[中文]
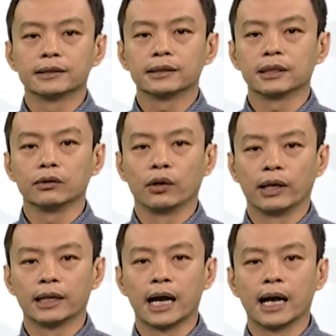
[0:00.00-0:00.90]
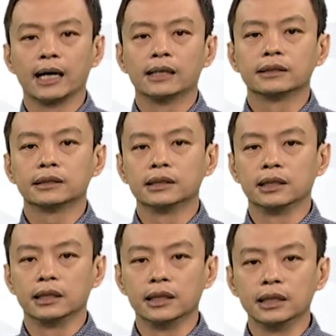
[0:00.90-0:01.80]
这个圆啊是
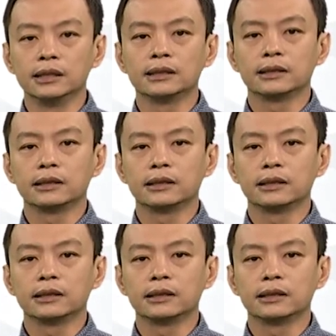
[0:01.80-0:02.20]
以一、